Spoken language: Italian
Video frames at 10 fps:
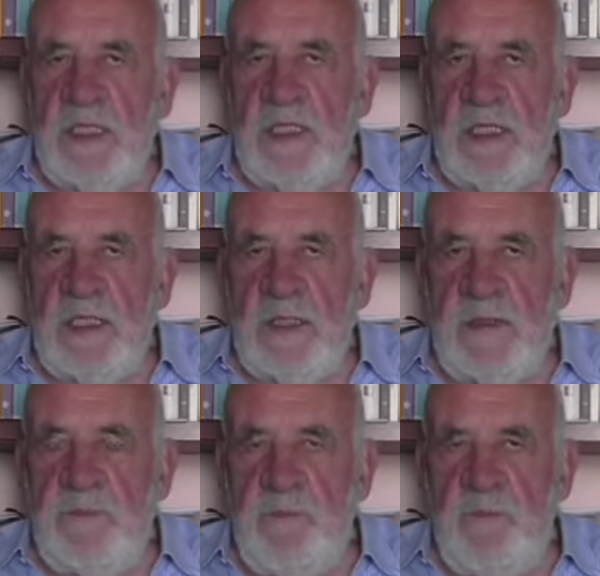
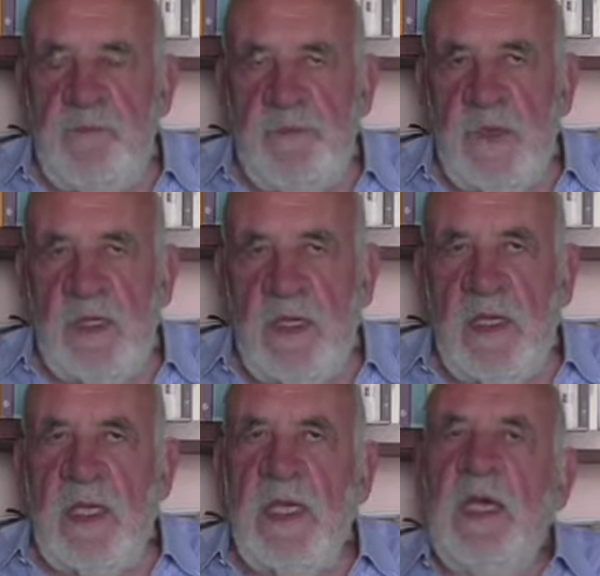Ehm,
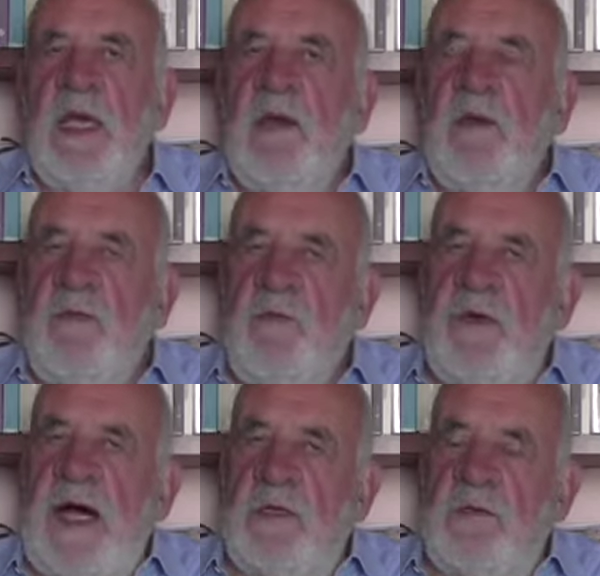
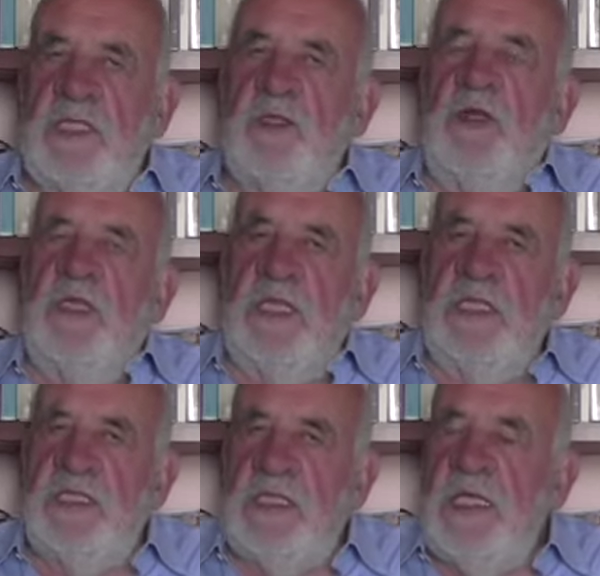fare una sorta
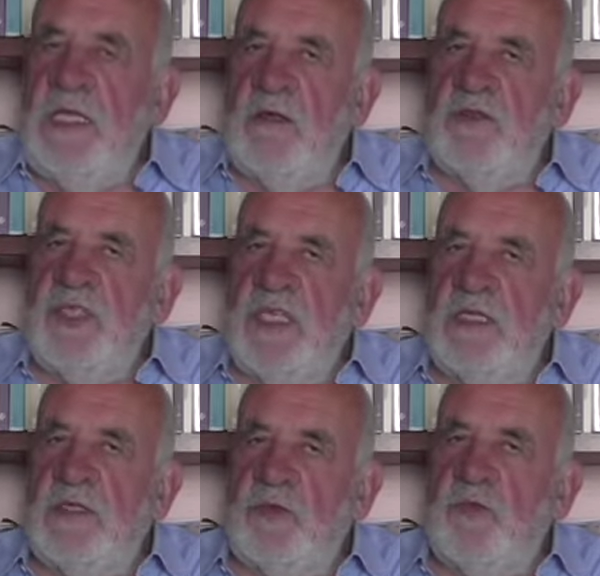di
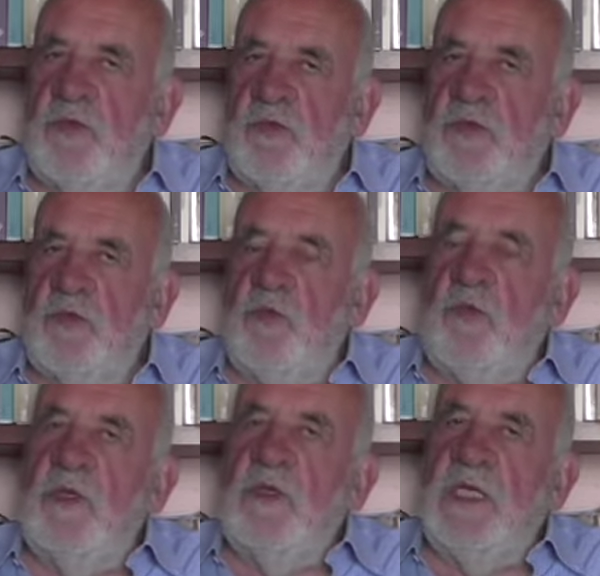silloge su,
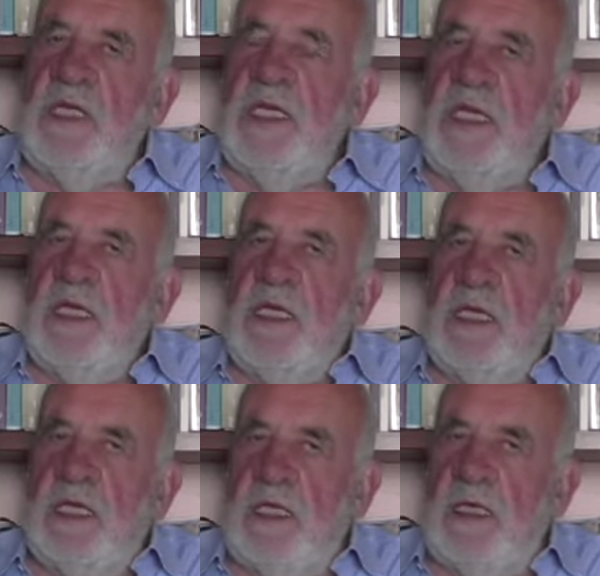su chi
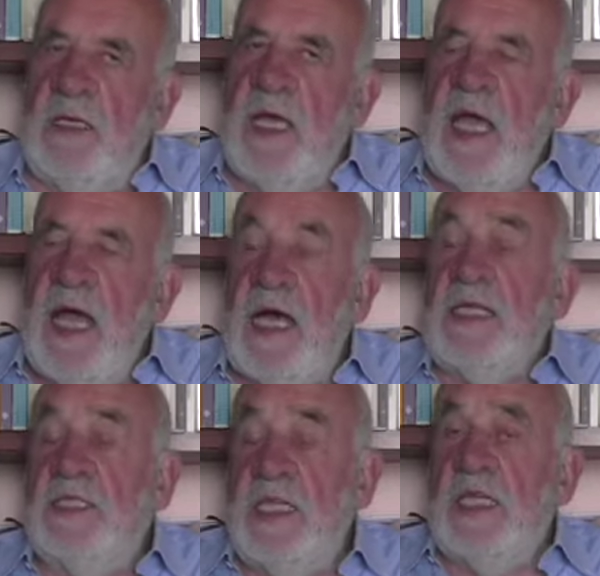eh,
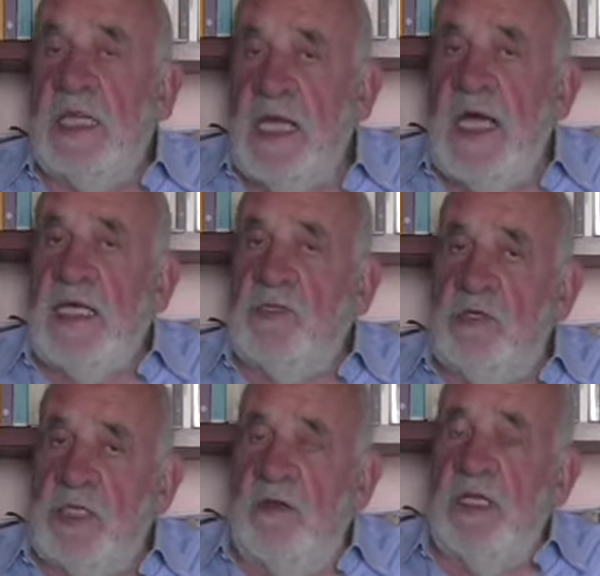ha cercato
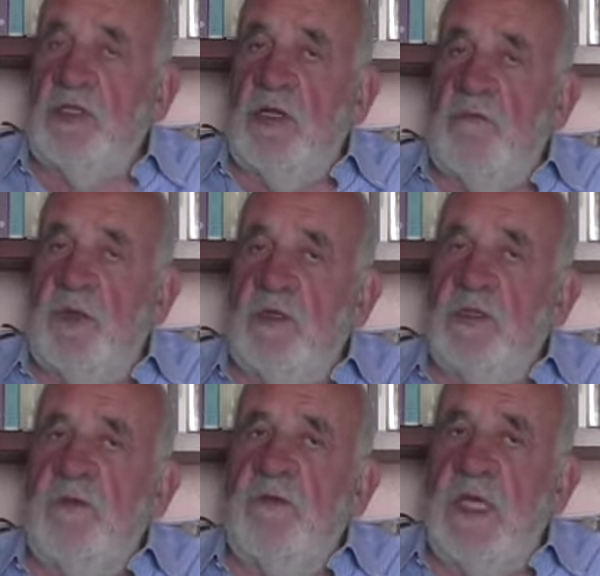attraverso la
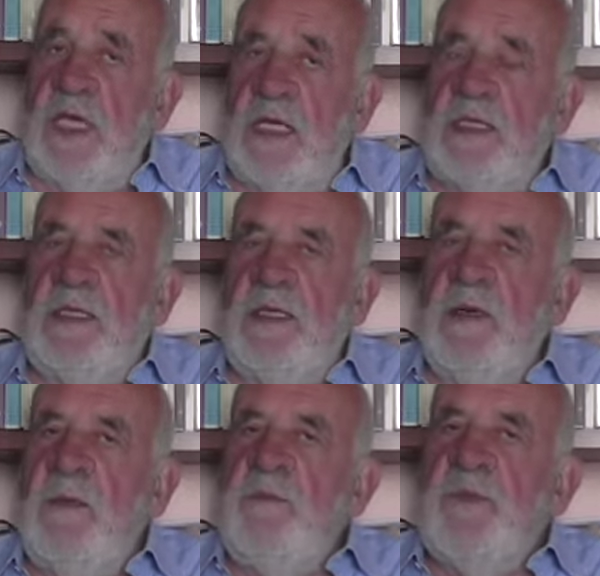filosofia
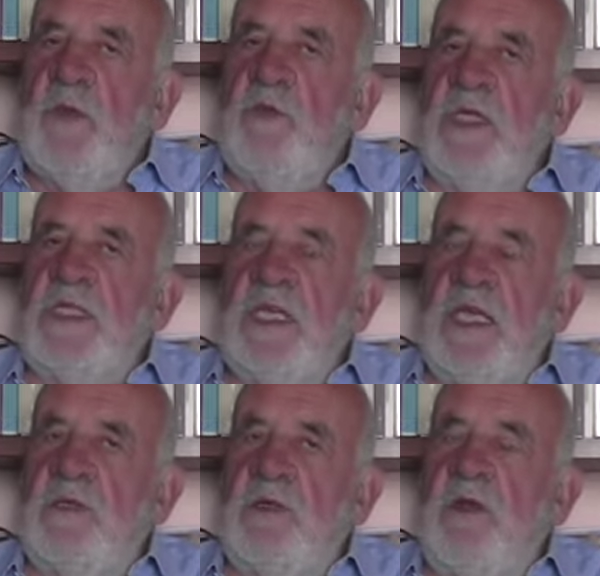un
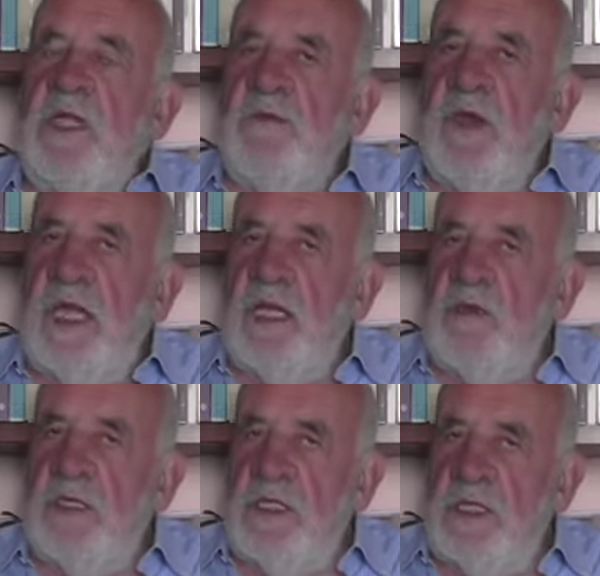certo
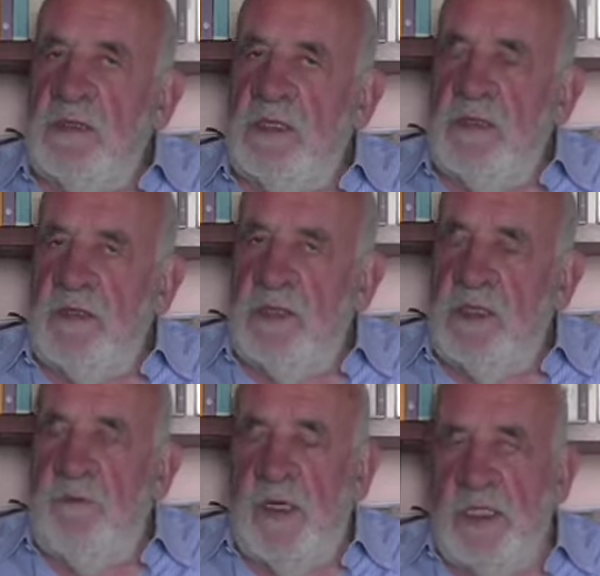livello di, di,
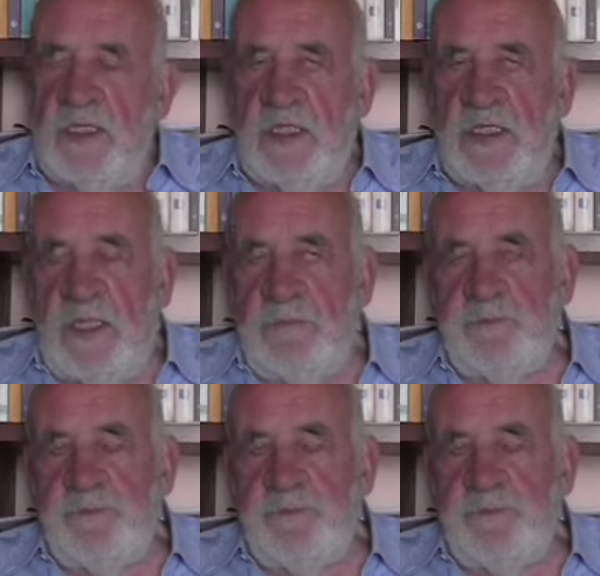di felicità.